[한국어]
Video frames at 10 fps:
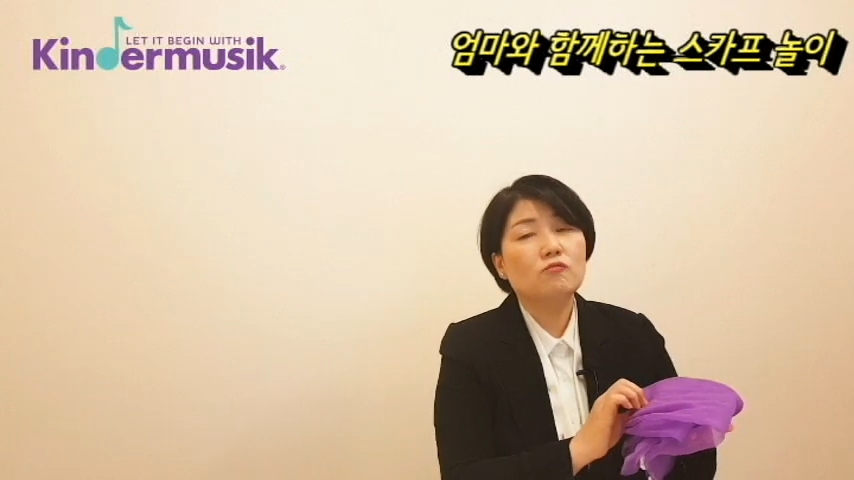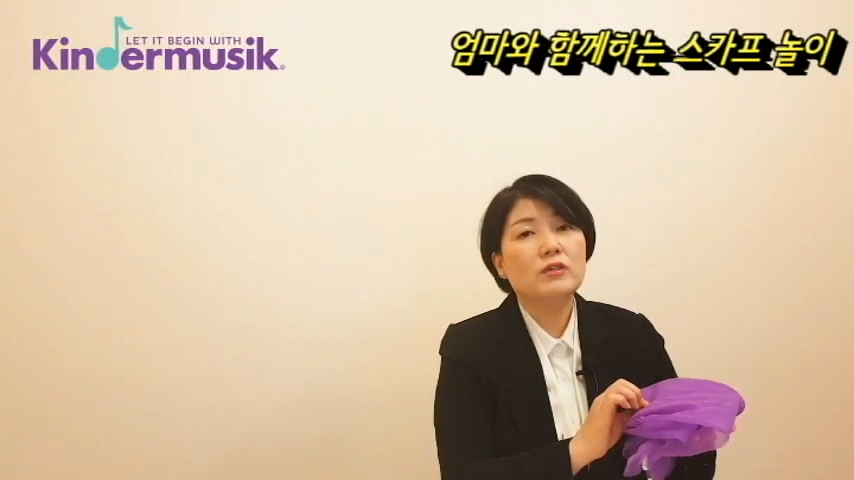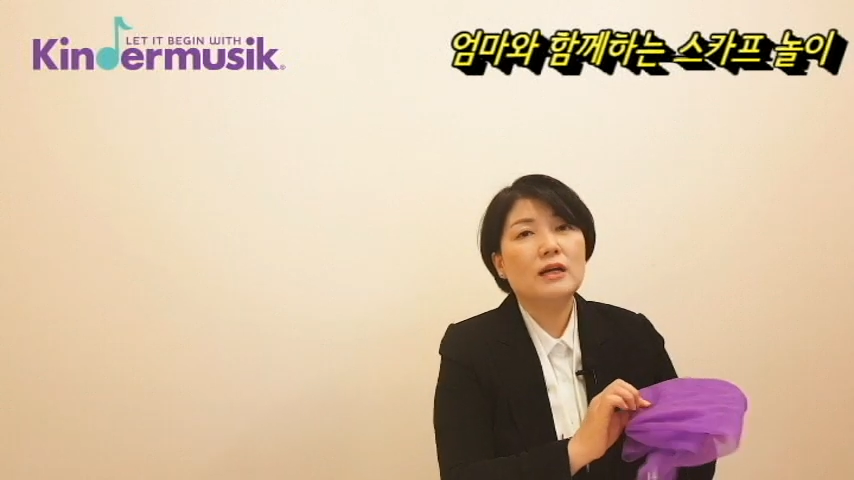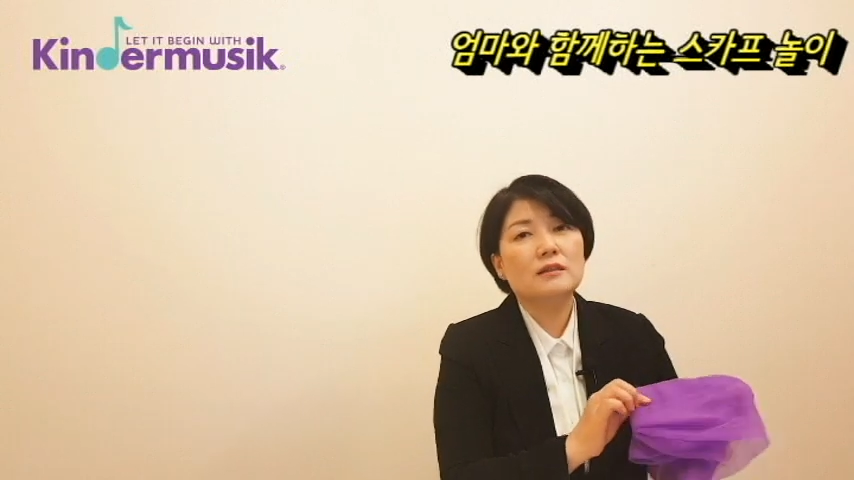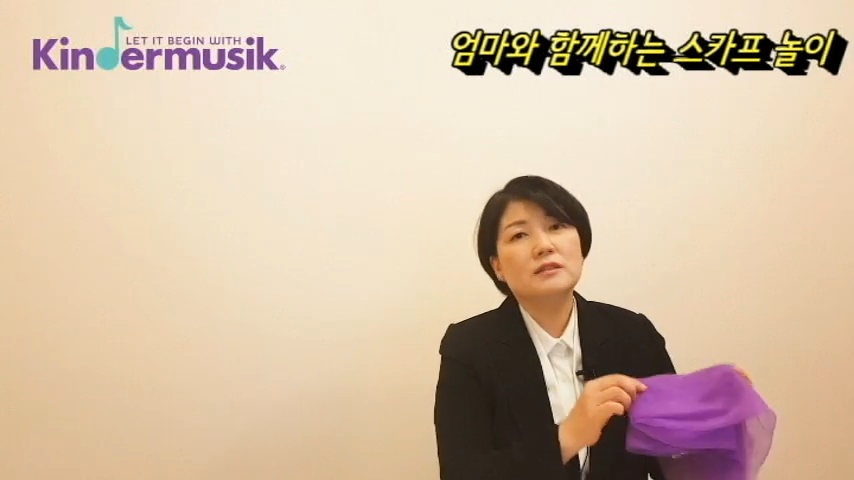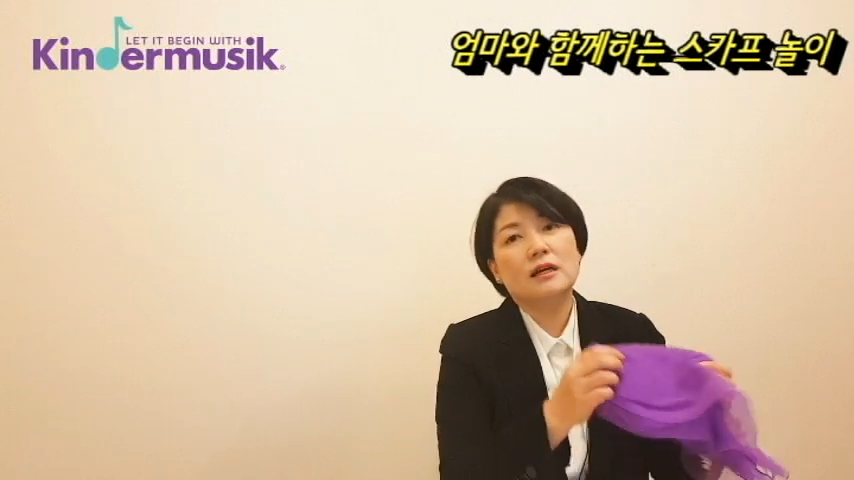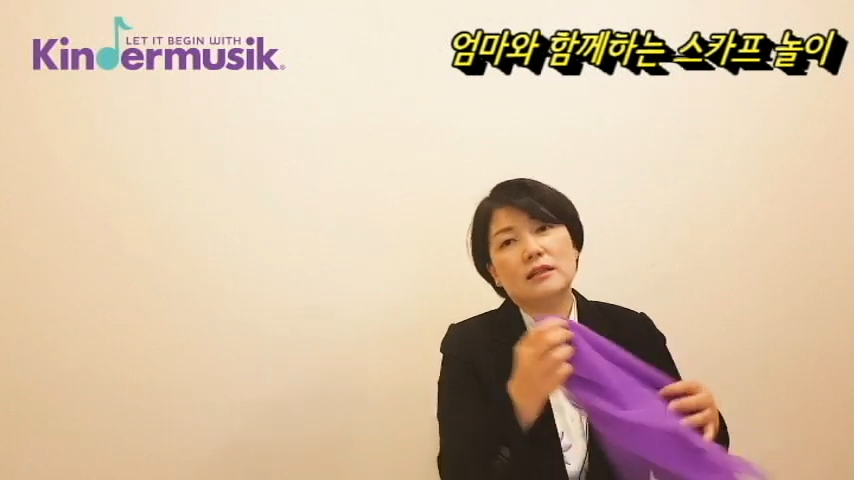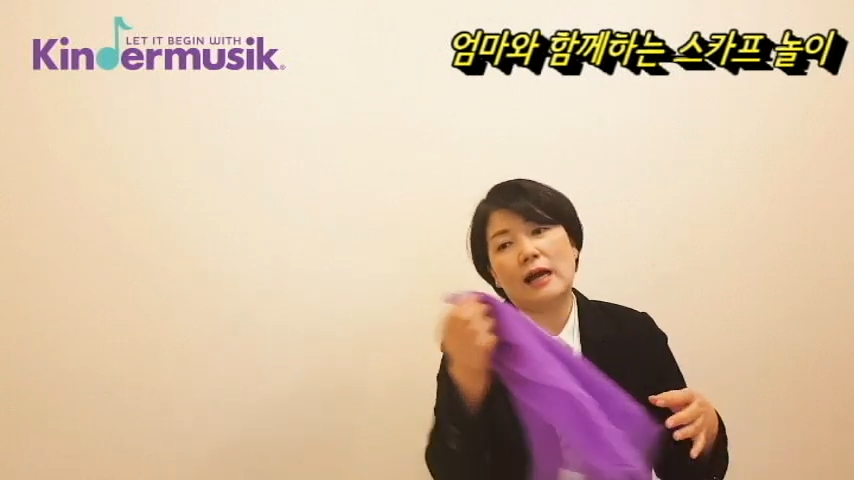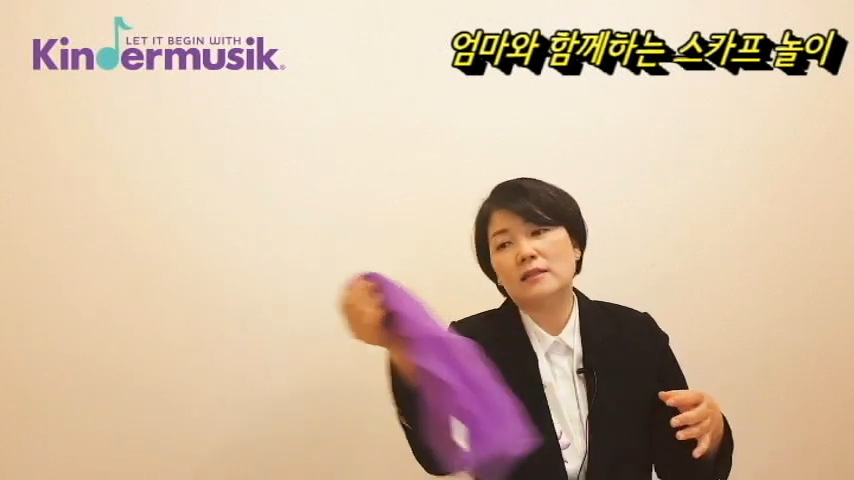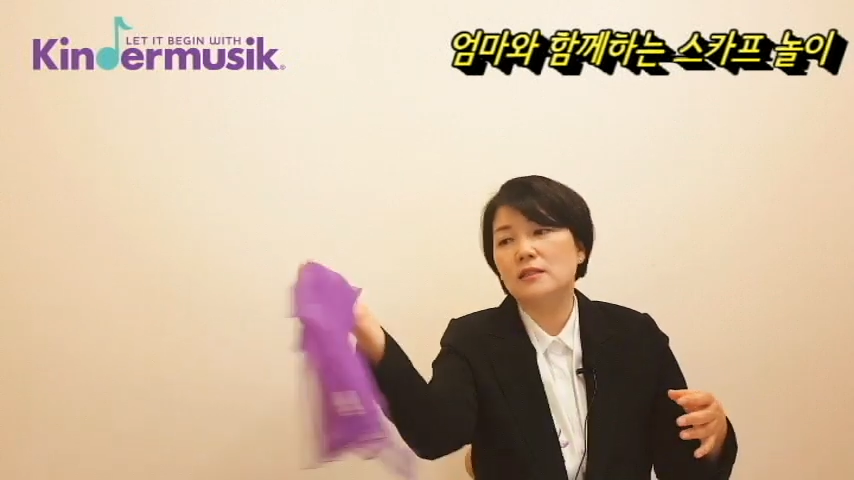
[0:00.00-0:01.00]
우리가 그냥
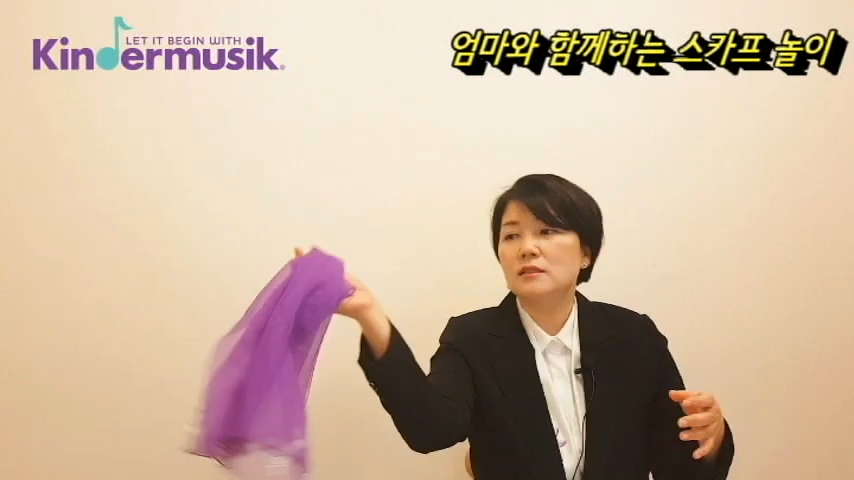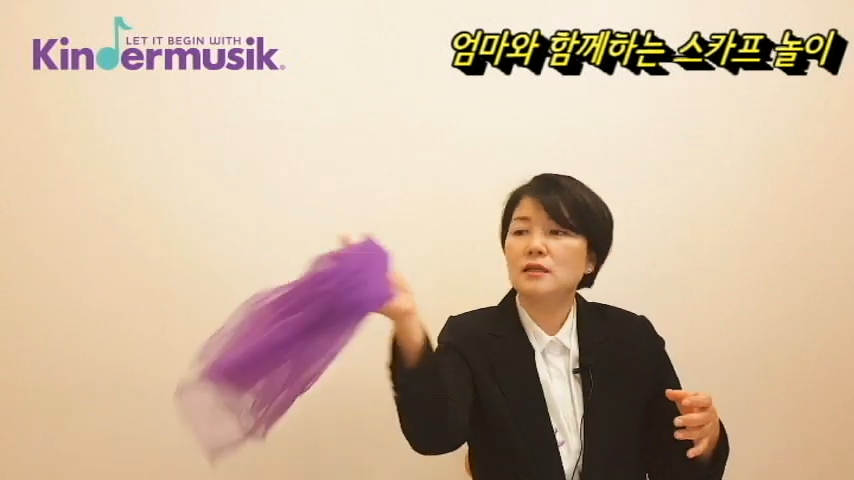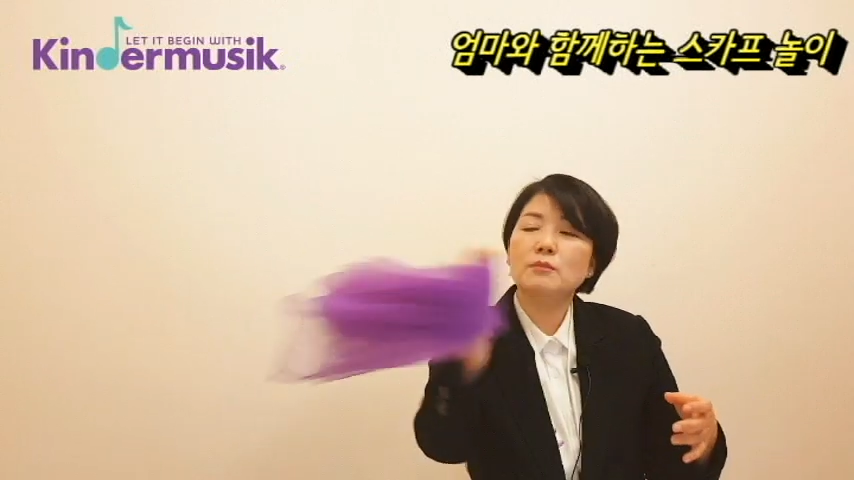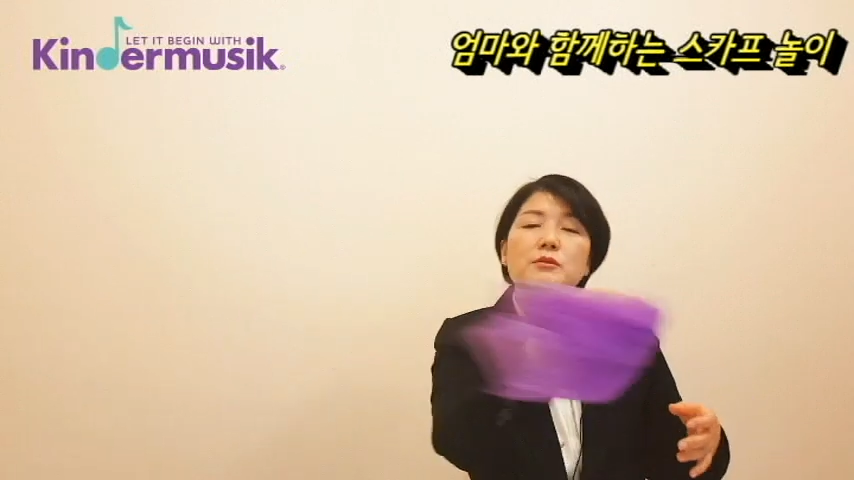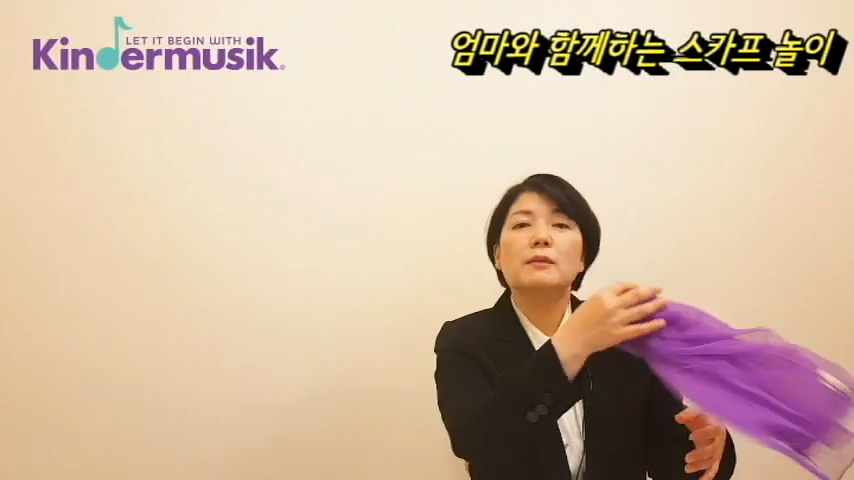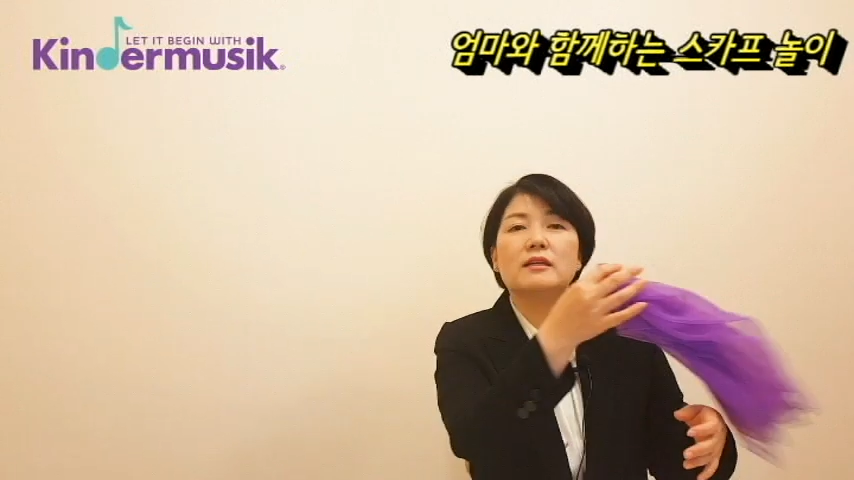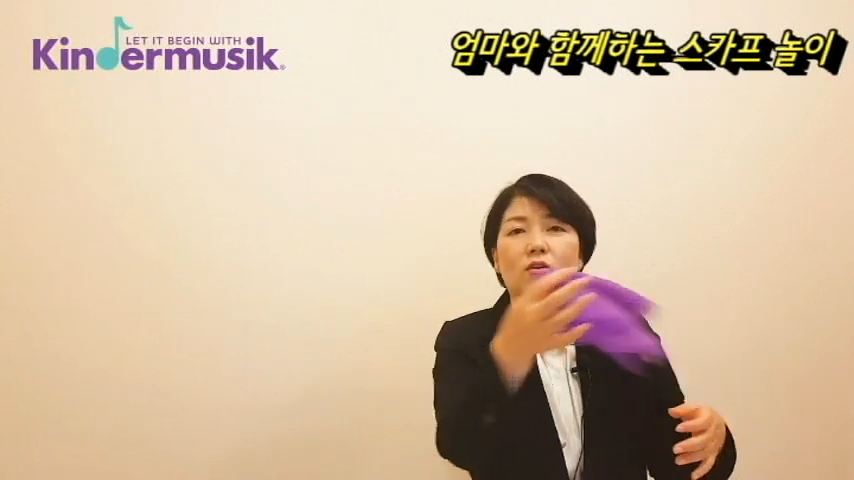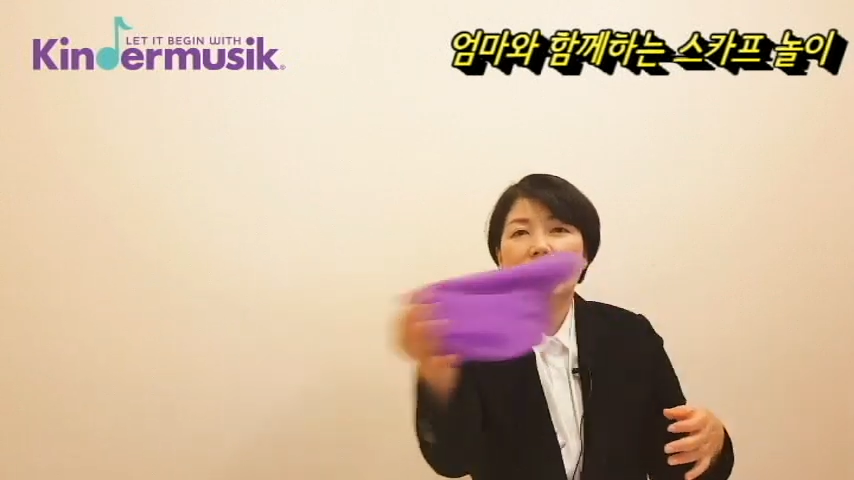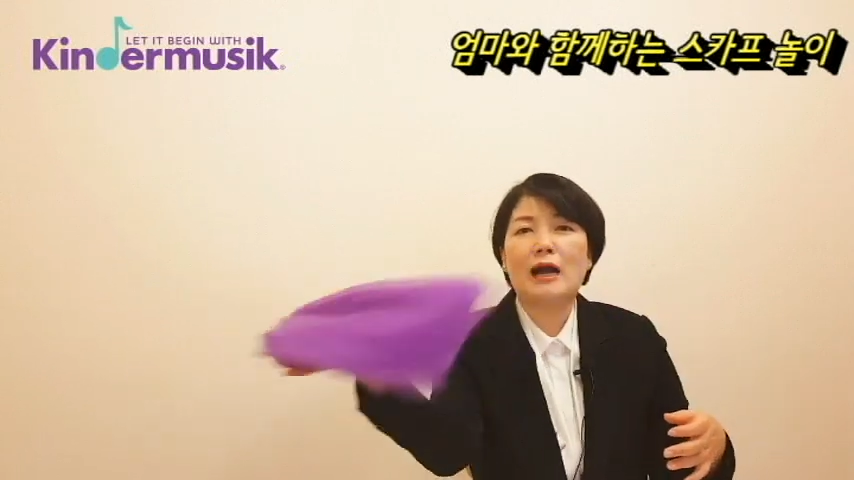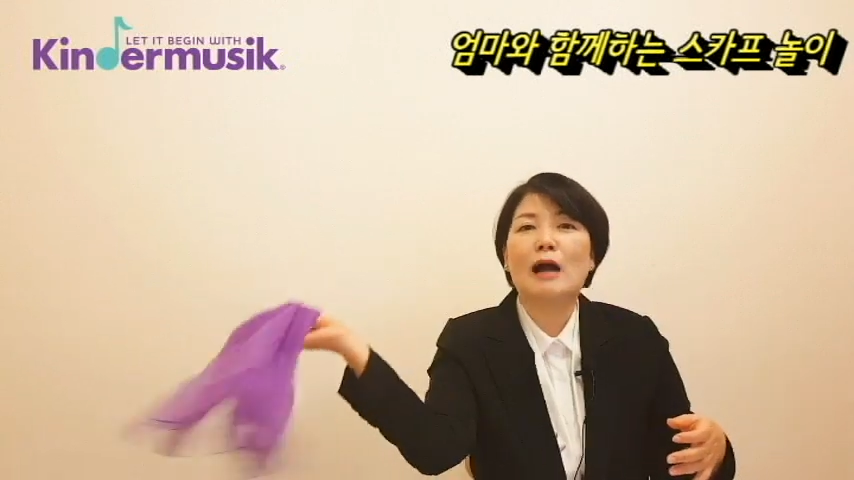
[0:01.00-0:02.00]
단지 스카프만
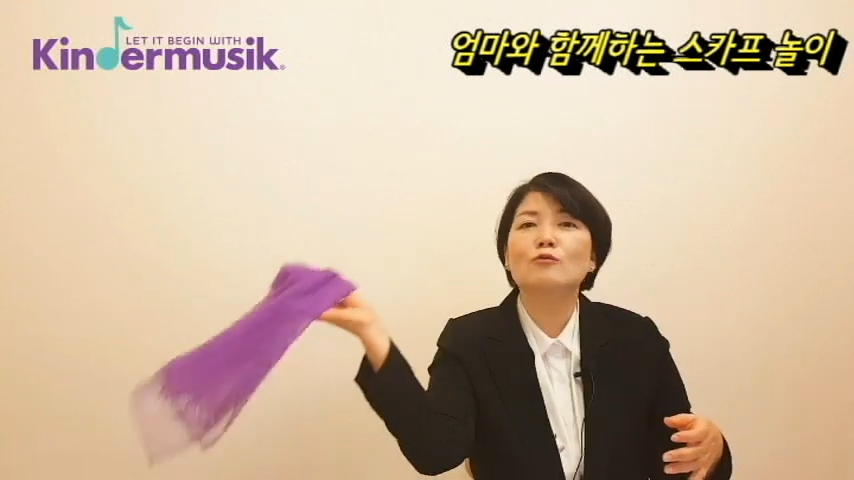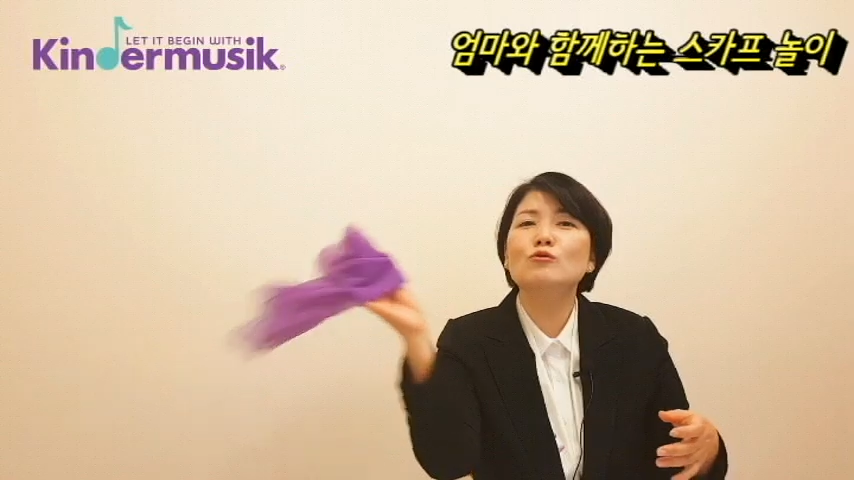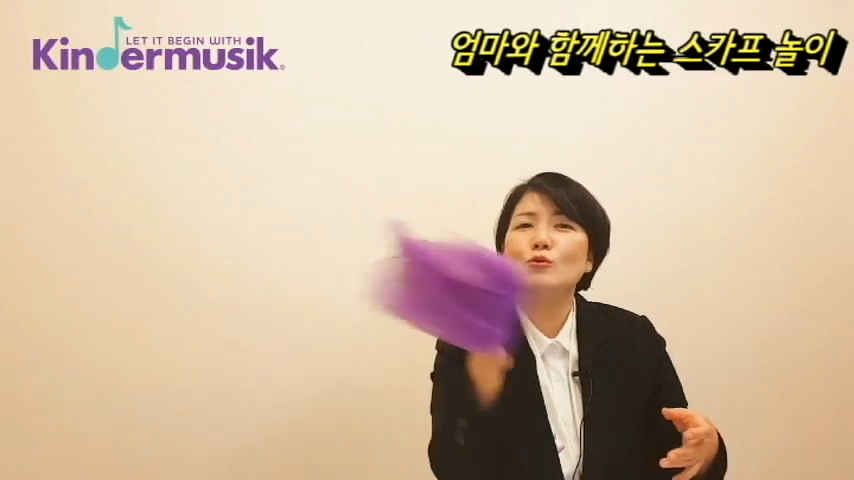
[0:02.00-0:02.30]
이렇게 갖고